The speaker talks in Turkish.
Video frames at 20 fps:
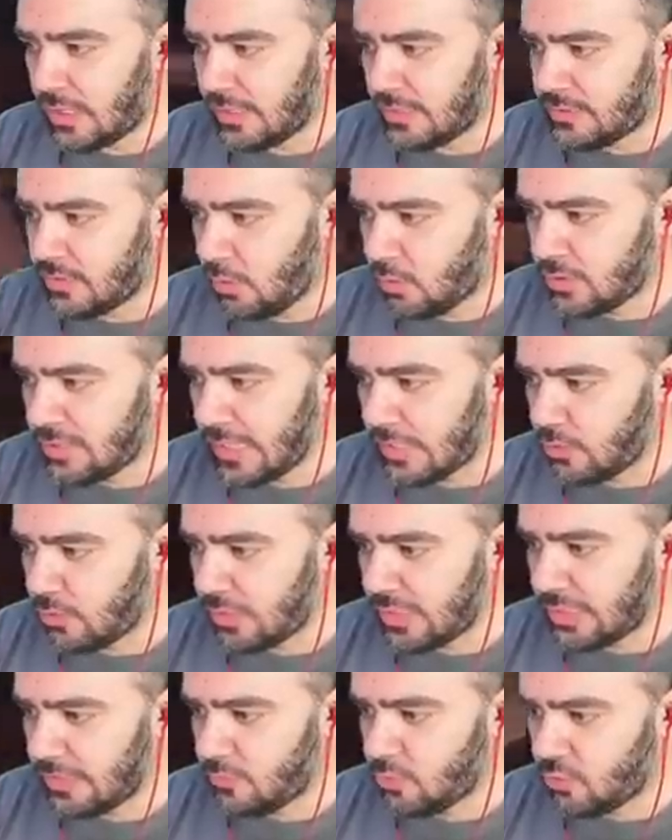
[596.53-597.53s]
ortaya
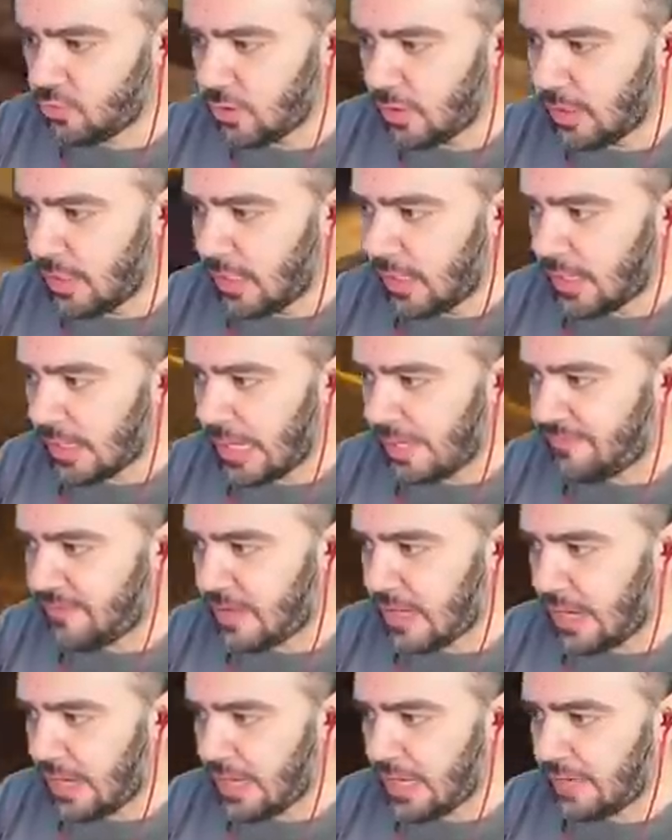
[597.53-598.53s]
doğru gideyim dur.
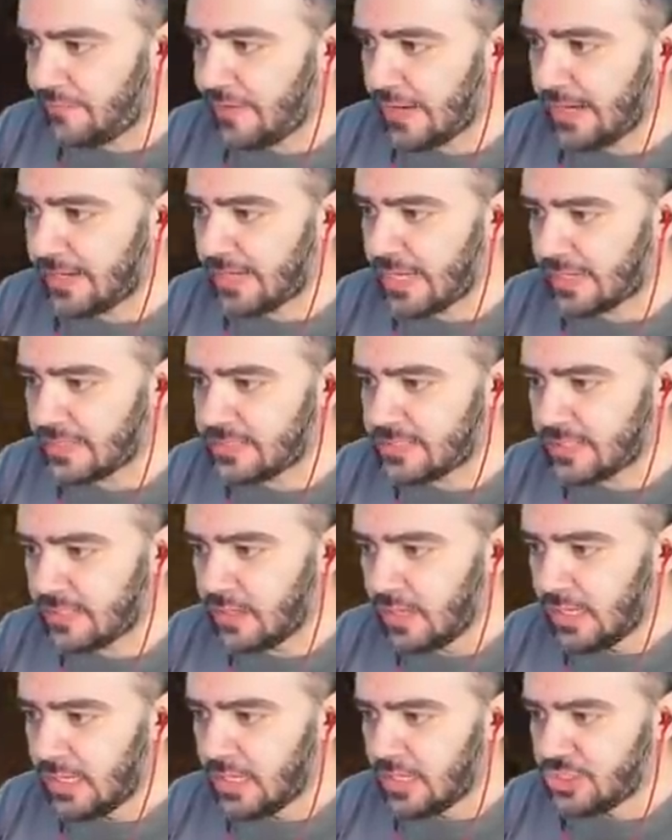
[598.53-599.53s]
Ka kafaları karışsın.
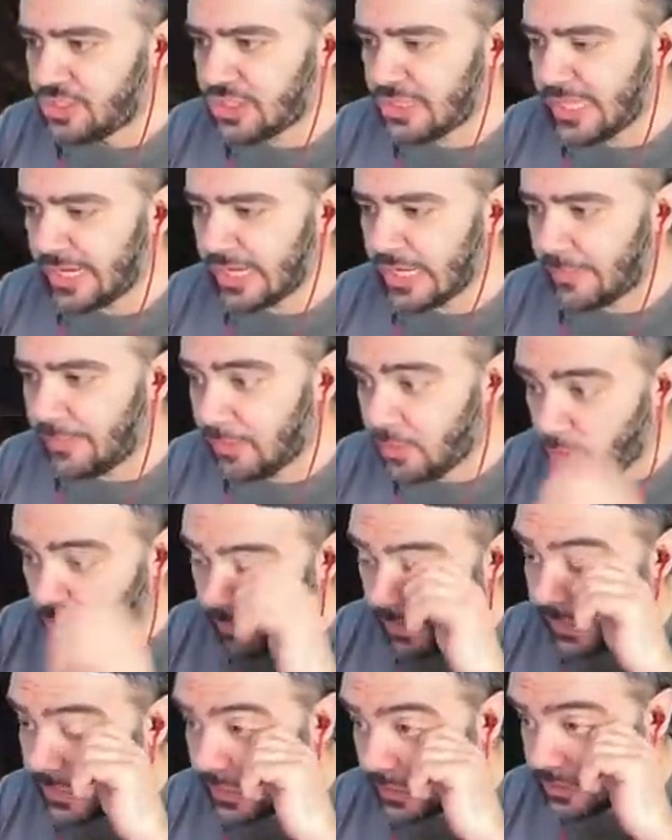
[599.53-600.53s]
Işıkları
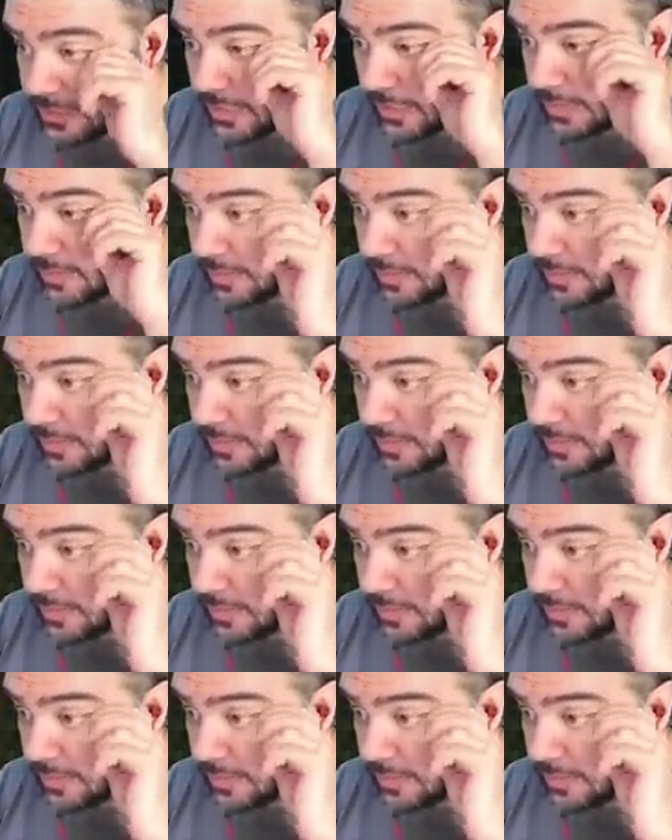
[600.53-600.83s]
kapatıyorum arkadaşlar.